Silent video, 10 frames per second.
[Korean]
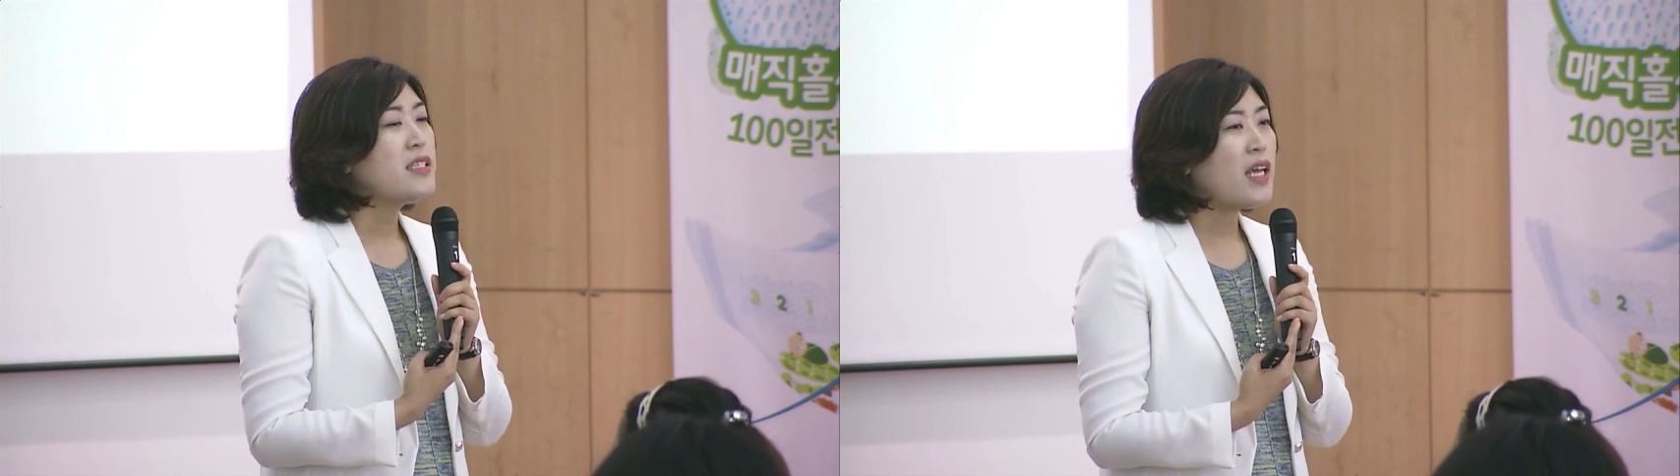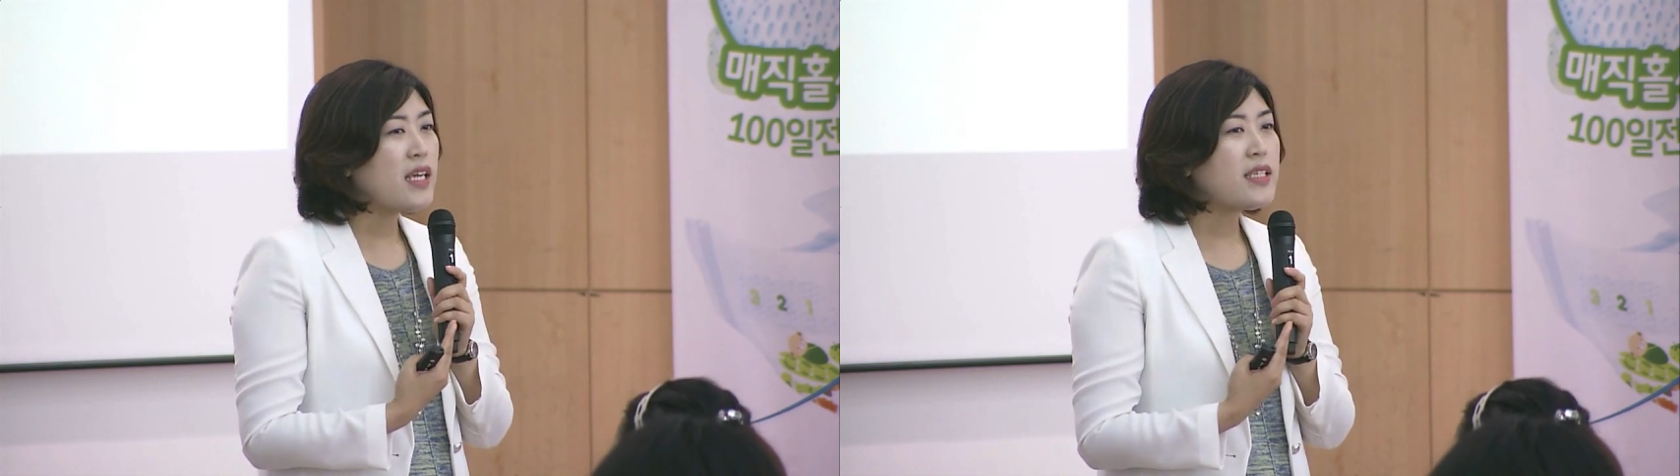
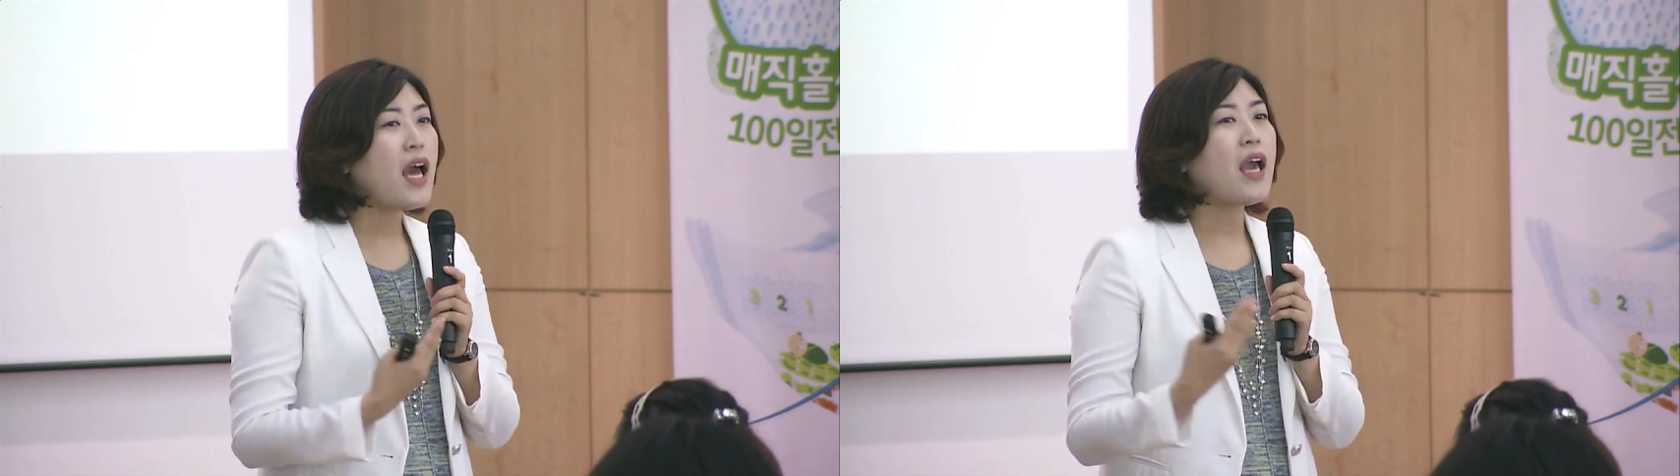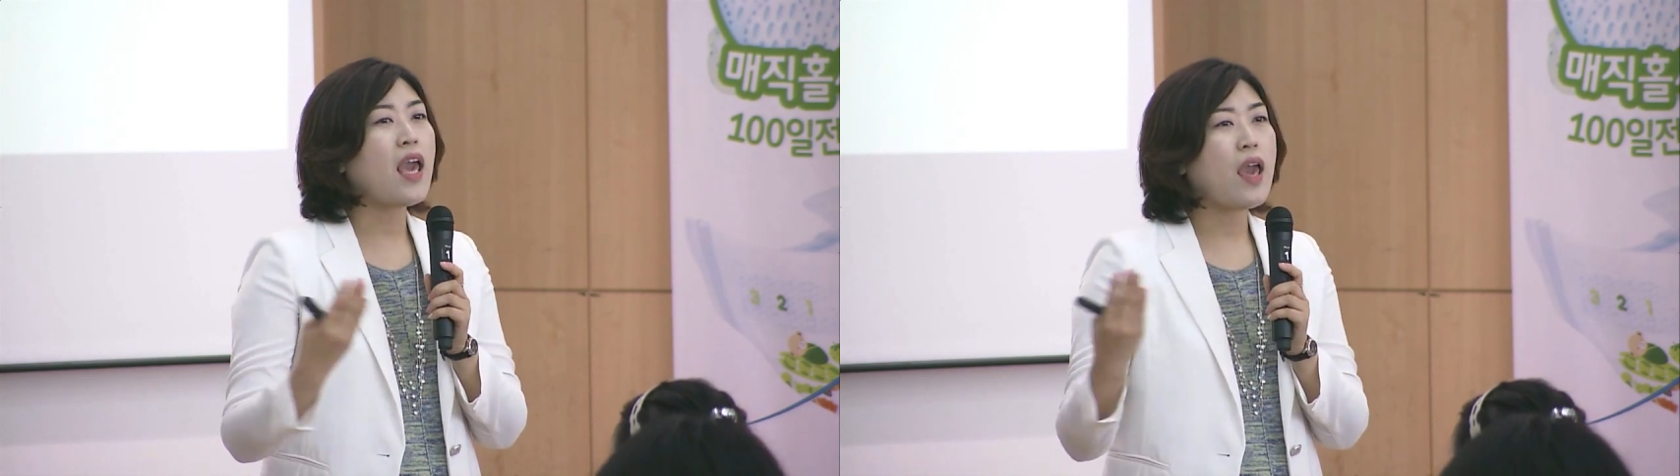
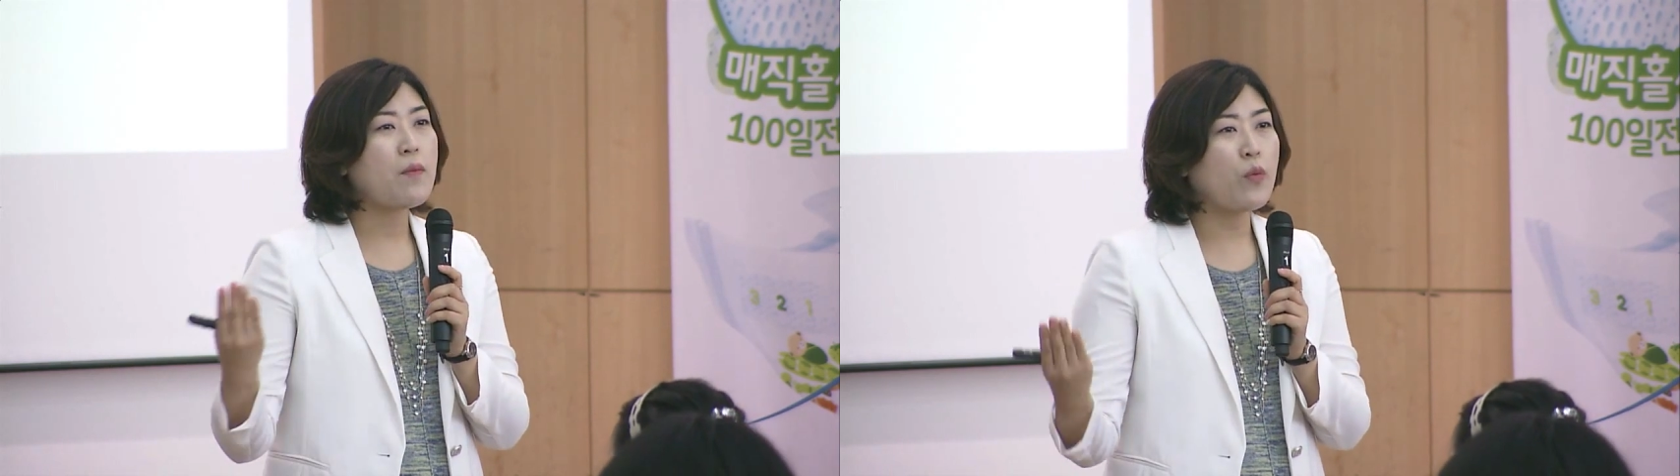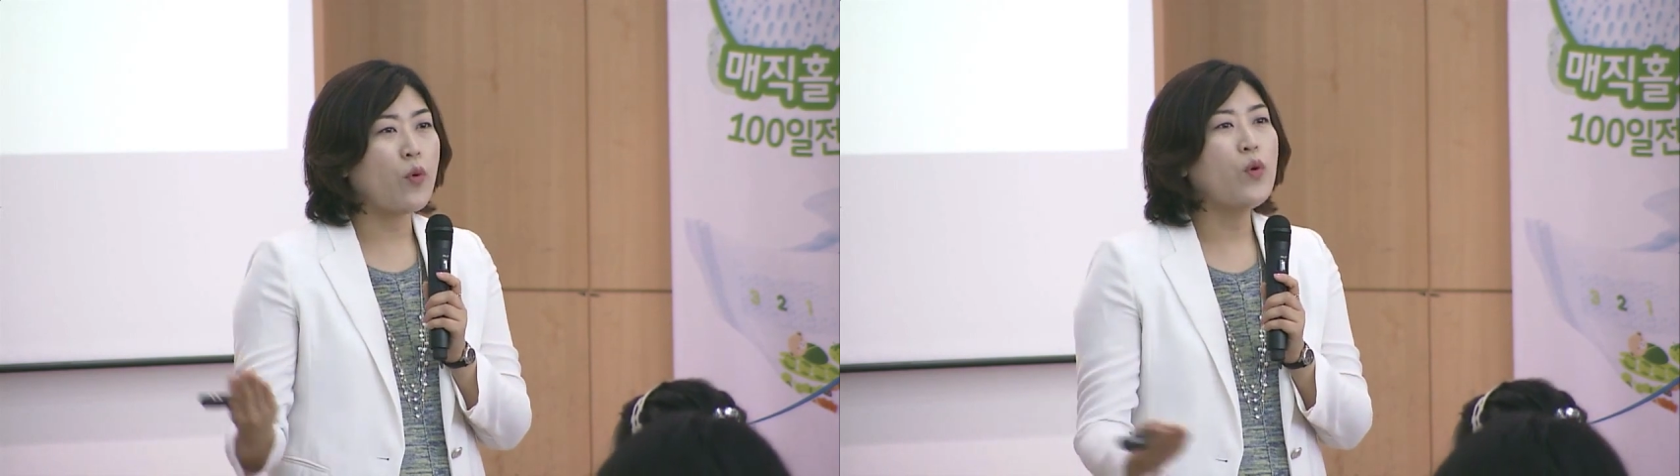
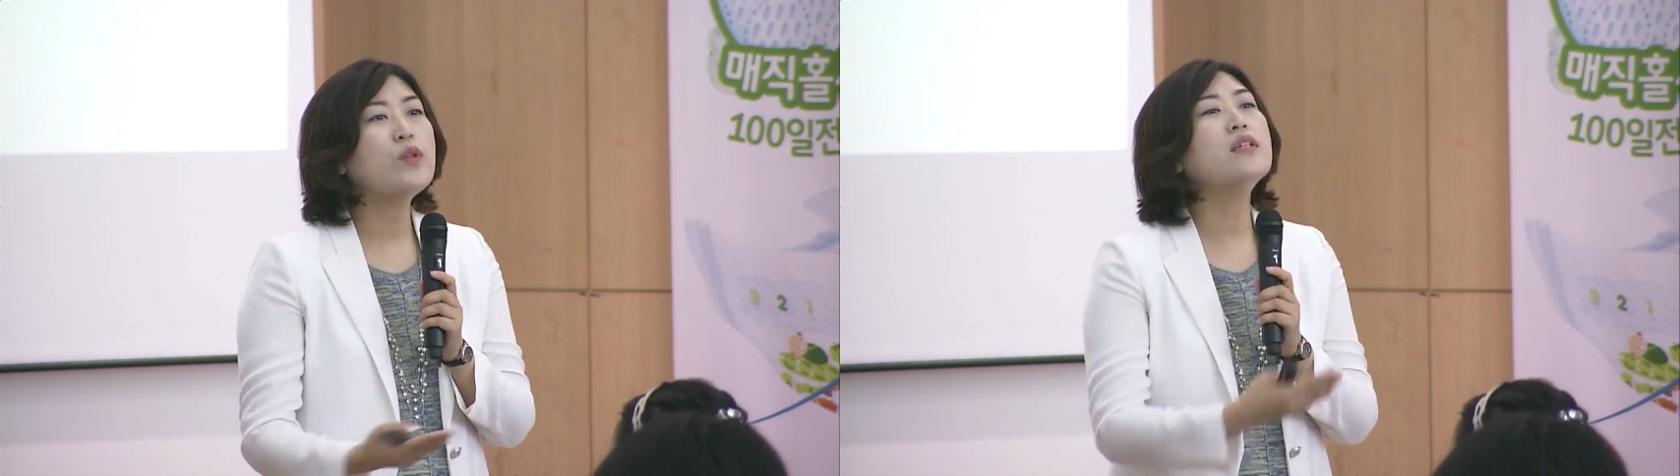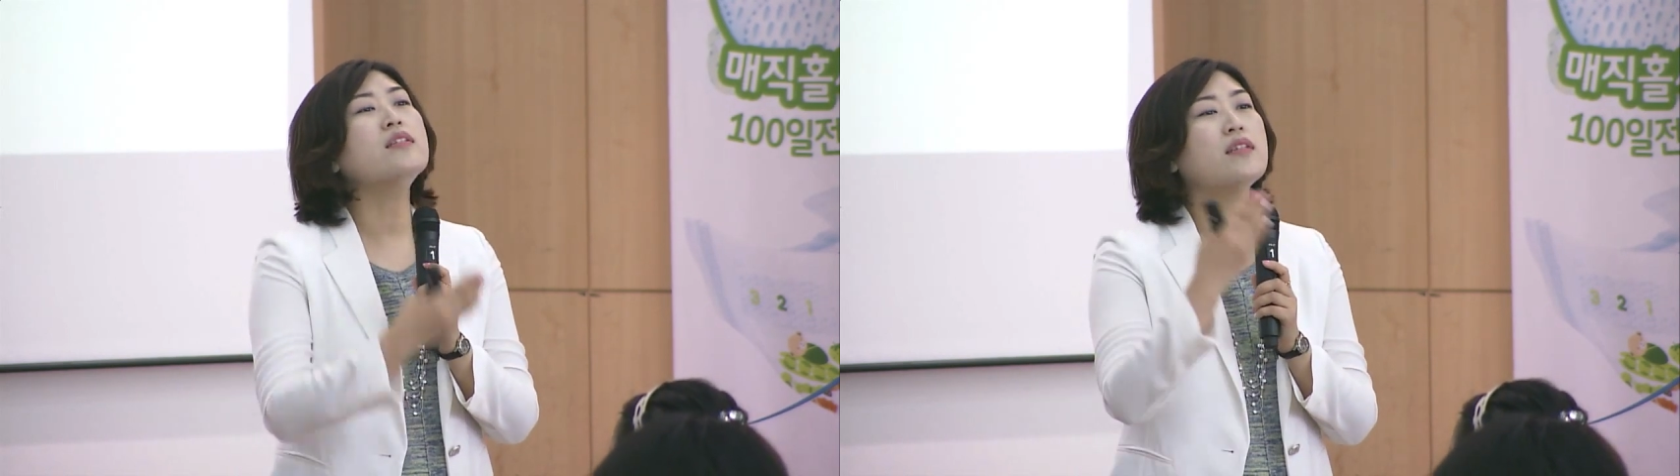세상의
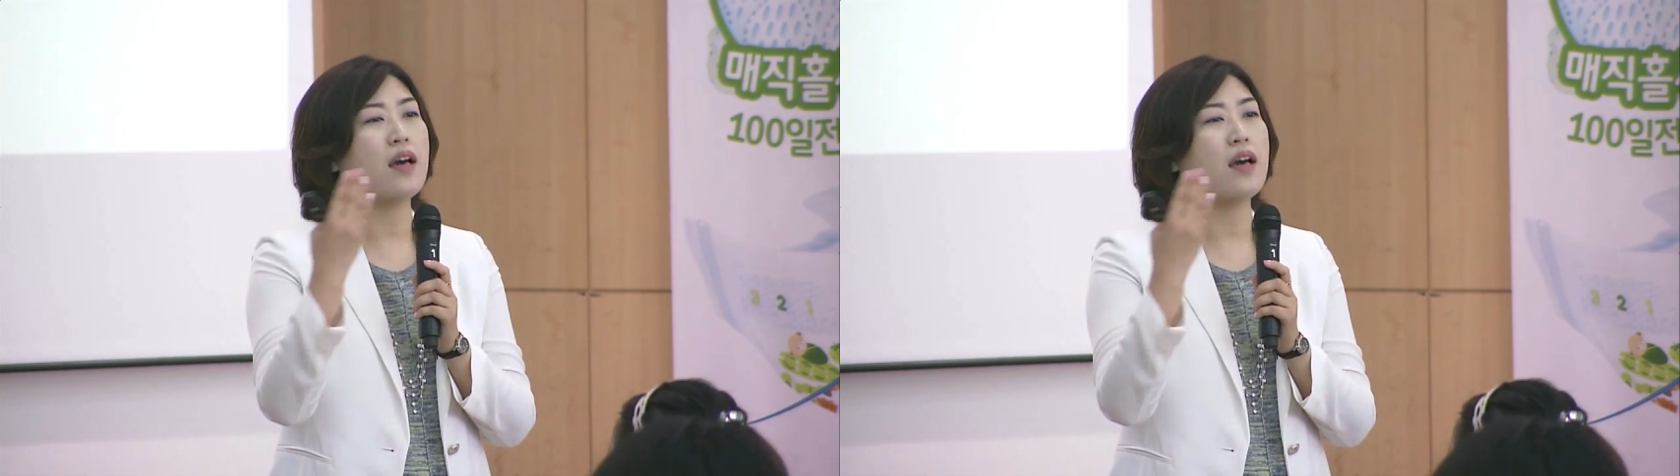모든